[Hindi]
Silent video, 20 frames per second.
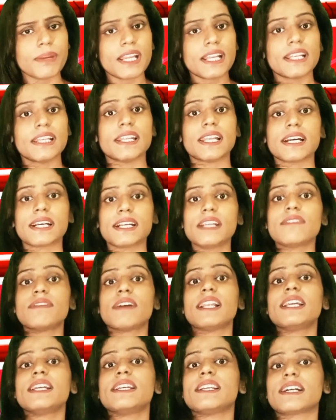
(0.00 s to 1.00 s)
में लगने
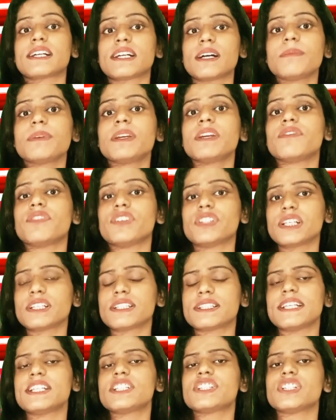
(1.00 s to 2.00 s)
वाली रकम की वजह
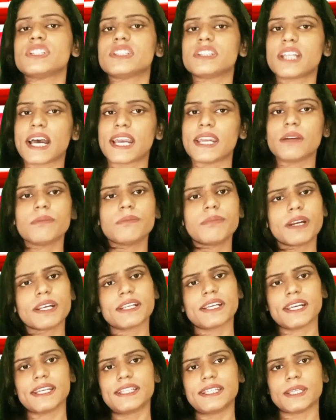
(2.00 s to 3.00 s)
से चिंताएं बढ़
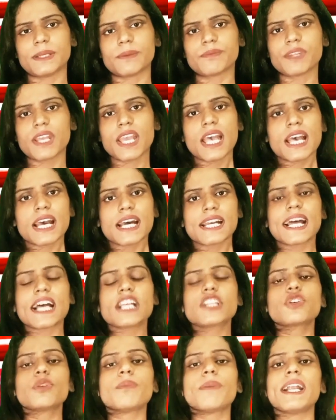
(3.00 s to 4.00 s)
गई थी
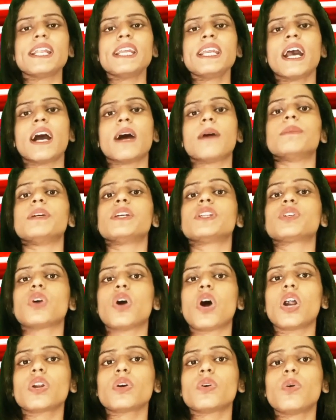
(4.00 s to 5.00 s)
राजकुमारी अमृत
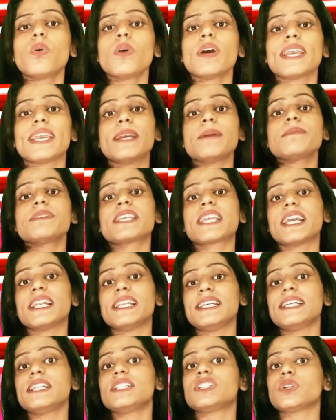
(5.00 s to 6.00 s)
कौर को एम्स के
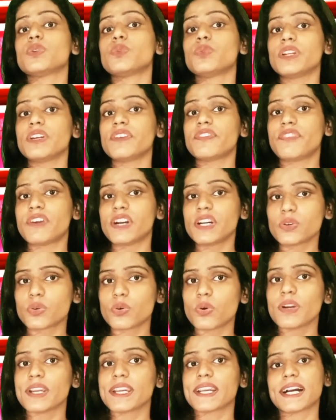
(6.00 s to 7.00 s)
लिए जरूरी फंड
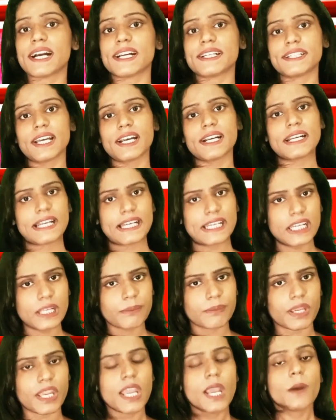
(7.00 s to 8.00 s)
को इकट्ठा करने
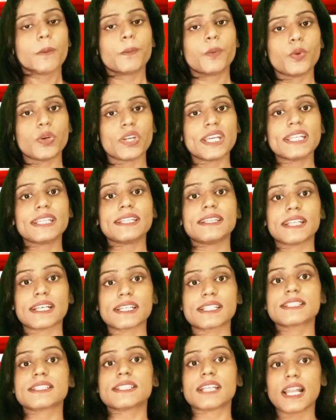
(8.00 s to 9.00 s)
में पूरे
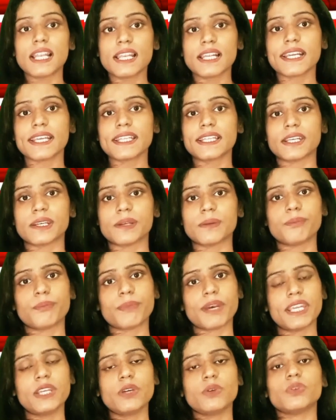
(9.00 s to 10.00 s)
10 साल लगे थे
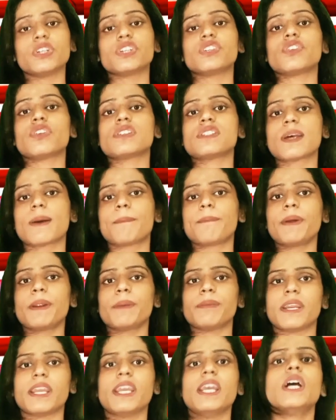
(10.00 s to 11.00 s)
मई
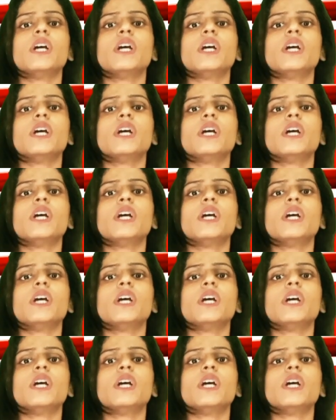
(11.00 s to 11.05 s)
1956 में